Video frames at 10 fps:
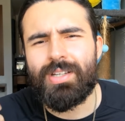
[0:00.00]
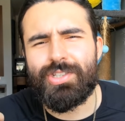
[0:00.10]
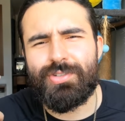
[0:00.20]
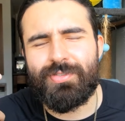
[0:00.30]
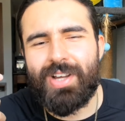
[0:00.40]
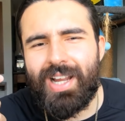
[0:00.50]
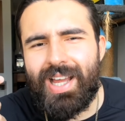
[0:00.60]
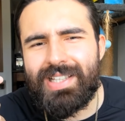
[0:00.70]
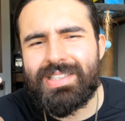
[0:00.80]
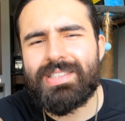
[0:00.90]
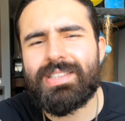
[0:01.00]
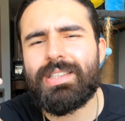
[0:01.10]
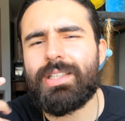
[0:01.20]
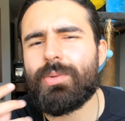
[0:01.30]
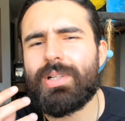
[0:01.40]

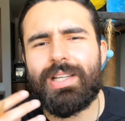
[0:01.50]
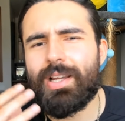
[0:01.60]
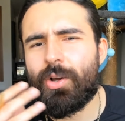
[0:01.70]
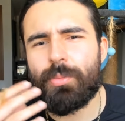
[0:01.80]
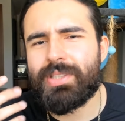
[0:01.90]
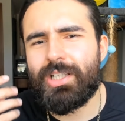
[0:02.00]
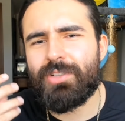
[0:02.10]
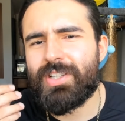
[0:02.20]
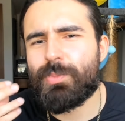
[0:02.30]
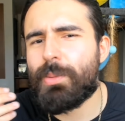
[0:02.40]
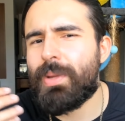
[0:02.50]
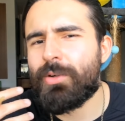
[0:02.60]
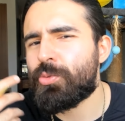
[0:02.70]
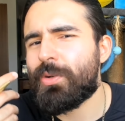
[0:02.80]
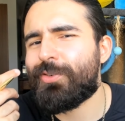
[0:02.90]
devagarzinho ele ele, como se ele estivesse
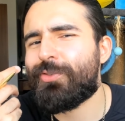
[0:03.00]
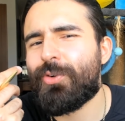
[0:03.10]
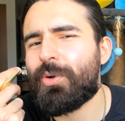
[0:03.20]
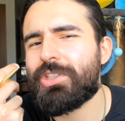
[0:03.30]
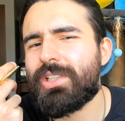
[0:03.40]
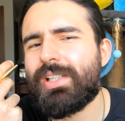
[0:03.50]
bebendo de uma fonte,